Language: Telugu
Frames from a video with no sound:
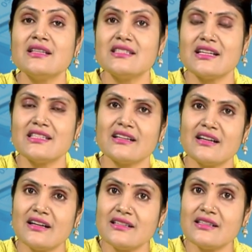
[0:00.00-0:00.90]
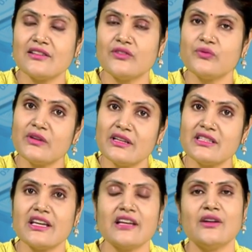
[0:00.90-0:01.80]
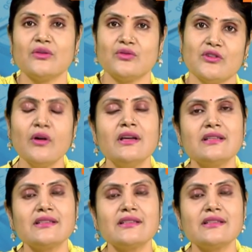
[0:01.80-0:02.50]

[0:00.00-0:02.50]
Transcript: చాలా చక్కగా సక్సెస్ఫుల్గా చేయగలుగుతున్నాం